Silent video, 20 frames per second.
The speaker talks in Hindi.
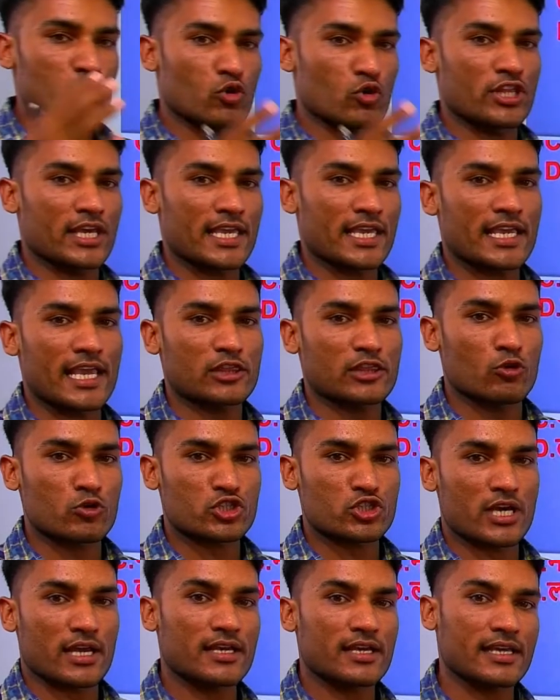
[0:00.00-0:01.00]
को देखेंगे तो
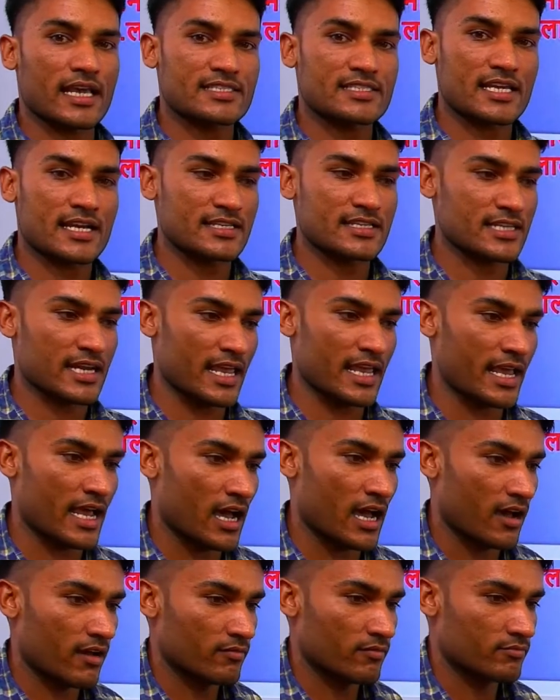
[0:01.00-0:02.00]
उसका रंग कैसा नजर आएगा